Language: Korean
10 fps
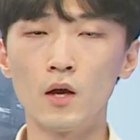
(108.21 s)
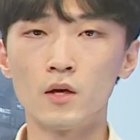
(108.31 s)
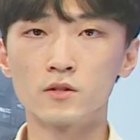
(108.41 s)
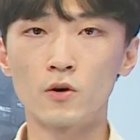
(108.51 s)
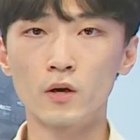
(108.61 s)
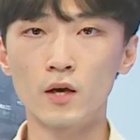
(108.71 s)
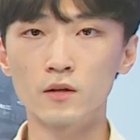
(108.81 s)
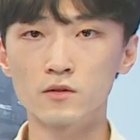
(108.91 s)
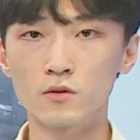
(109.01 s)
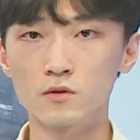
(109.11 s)

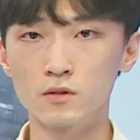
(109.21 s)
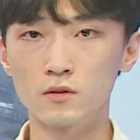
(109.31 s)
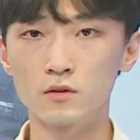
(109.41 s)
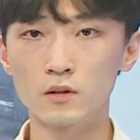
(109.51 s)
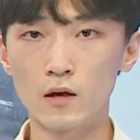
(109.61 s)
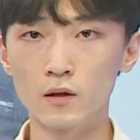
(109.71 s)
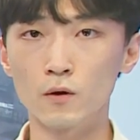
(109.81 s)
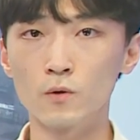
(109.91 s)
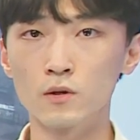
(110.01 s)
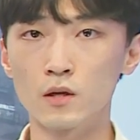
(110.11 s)
서해안에서는 짙은
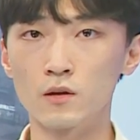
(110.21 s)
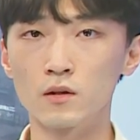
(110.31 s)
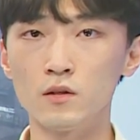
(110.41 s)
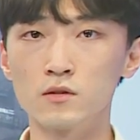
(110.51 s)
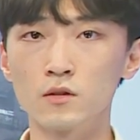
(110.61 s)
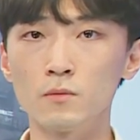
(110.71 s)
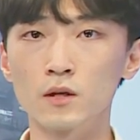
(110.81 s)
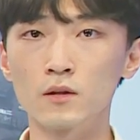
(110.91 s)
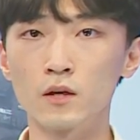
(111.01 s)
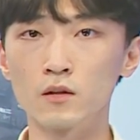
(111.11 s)
안개로 인한
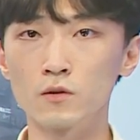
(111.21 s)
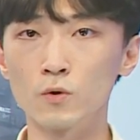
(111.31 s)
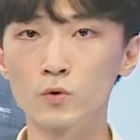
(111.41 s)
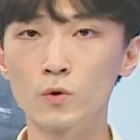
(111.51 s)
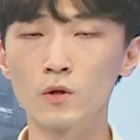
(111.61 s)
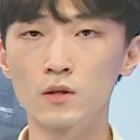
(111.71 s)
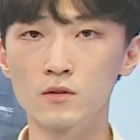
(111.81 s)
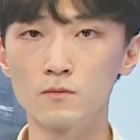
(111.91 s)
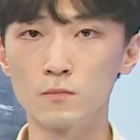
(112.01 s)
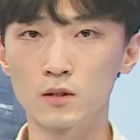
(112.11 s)
이슬비가 내리는 곳도
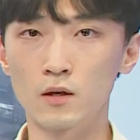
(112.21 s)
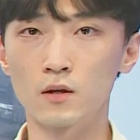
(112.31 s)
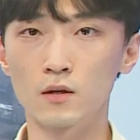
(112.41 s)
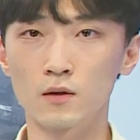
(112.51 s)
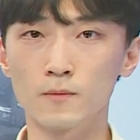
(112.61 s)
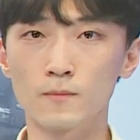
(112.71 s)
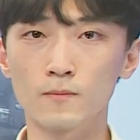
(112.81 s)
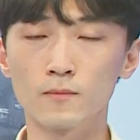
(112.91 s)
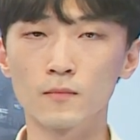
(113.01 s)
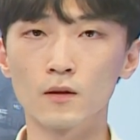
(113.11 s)
있겠습니다.
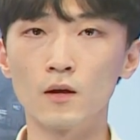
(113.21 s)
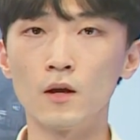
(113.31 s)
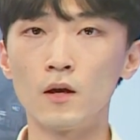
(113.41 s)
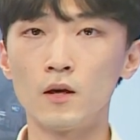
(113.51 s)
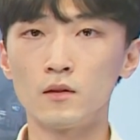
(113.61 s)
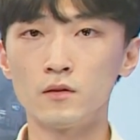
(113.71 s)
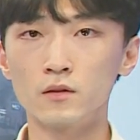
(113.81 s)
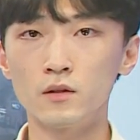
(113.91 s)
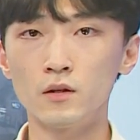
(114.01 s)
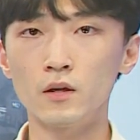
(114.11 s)

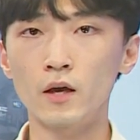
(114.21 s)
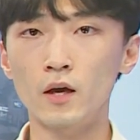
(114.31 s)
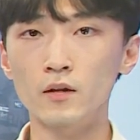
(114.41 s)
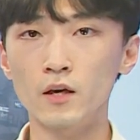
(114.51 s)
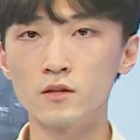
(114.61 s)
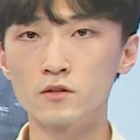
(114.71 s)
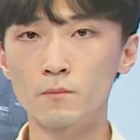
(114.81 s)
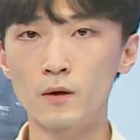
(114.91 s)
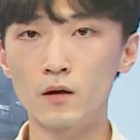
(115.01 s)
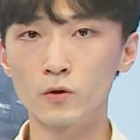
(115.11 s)
특히 해안에
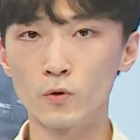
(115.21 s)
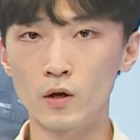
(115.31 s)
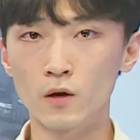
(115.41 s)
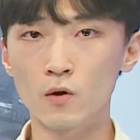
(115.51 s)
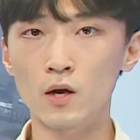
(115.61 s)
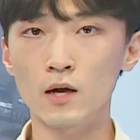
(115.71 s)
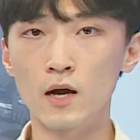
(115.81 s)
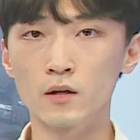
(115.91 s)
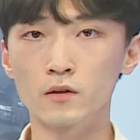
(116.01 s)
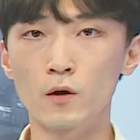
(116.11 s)
인접한 교량과
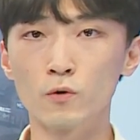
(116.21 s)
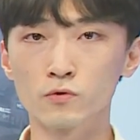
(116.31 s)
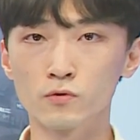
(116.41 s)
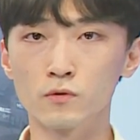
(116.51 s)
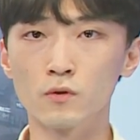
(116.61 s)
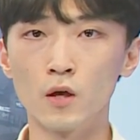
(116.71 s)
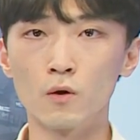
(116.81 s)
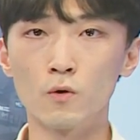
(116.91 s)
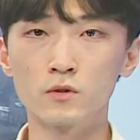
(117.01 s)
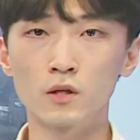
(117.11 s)
강이나 호수,
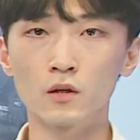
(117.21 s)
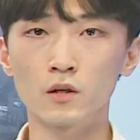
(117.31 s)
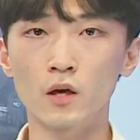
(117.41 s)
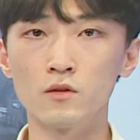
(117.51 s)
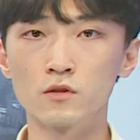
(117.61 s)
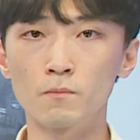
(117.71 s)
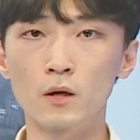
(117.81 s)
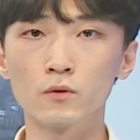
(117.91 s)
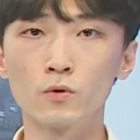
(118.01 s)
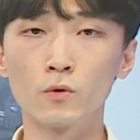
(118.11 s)
골짜기에
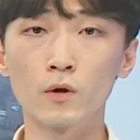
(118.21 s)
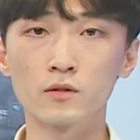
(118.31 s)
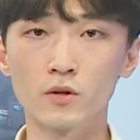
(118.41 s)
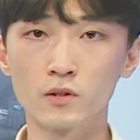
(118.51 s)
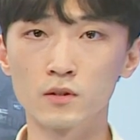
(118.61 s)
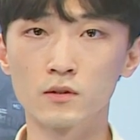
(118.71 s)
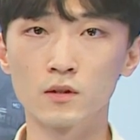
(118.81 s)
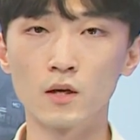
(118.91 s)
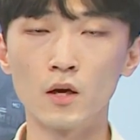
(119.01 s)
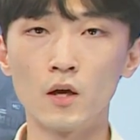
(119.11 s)
인접한 도로에서는
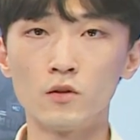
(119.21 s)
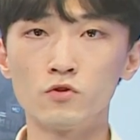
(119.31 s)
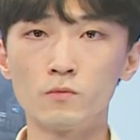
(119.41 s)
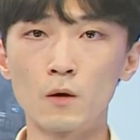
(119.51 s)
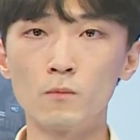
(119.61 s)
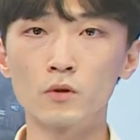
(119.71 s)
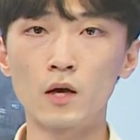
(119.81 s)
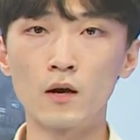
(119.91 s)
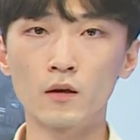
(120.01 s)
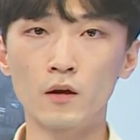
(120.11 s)

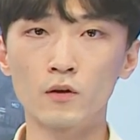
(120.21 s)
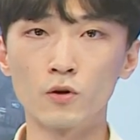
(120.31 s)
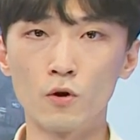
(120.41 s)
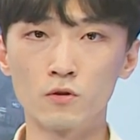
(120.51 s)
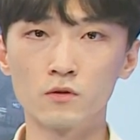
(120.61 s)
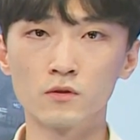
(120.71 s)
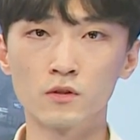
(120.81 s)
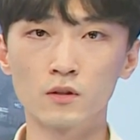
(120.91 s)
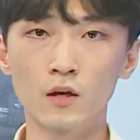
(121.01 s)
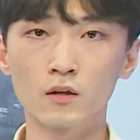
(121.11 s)
주변보다 안개가 더욱
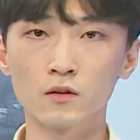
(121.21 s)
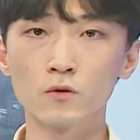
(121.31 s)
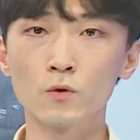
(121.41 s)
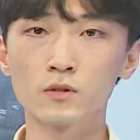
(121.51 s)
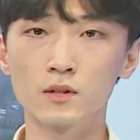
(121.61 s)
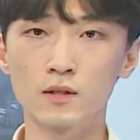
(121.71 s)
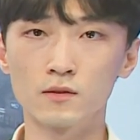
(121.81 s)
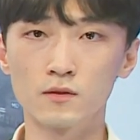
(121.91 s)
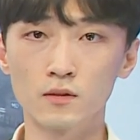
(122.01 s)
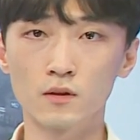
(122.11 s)
짙게 끼는 곳이
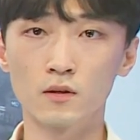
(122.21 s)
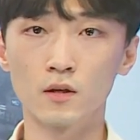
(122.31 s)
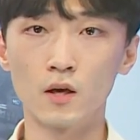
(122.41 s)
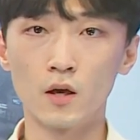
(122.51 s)
있겠으니